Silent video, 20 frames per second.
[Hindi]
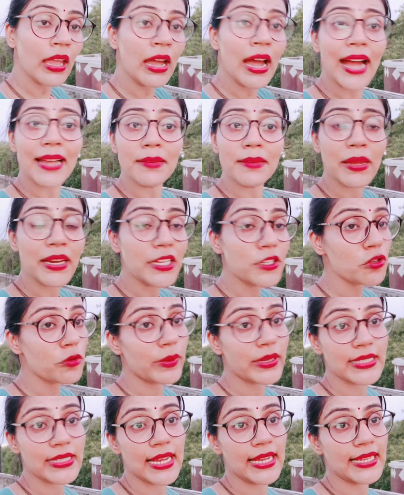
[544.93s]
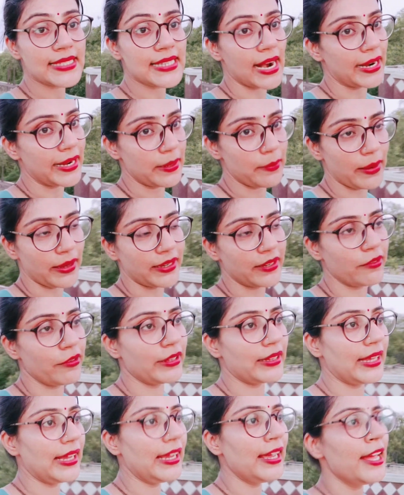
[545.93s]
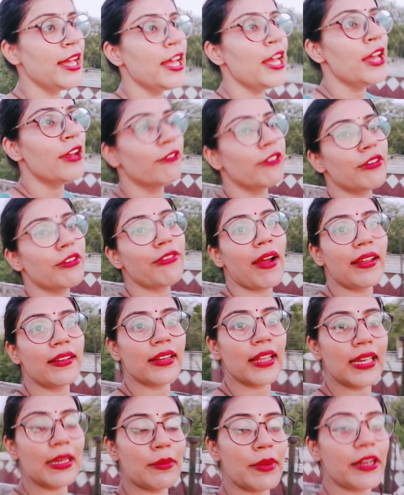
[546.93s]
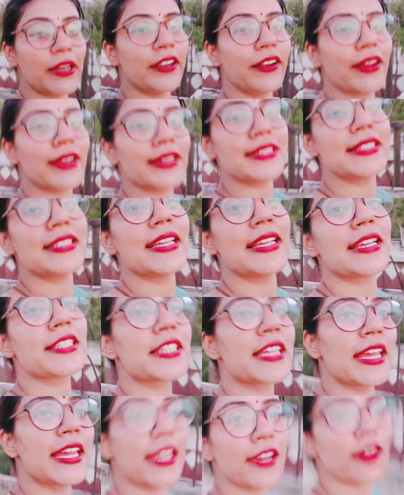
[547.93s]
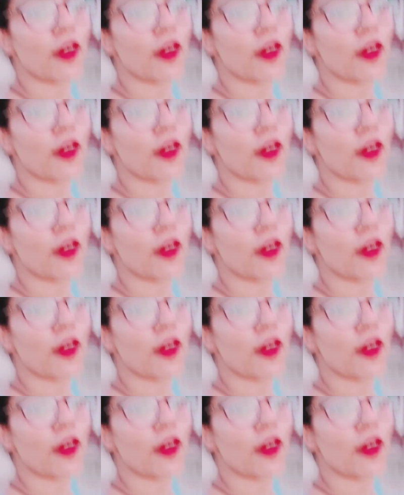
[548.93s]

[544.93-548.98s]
आज मैंने सुबह से साड़ी पहनी हुई थी फिर फाइनली मैंने ड्रेस चेंज की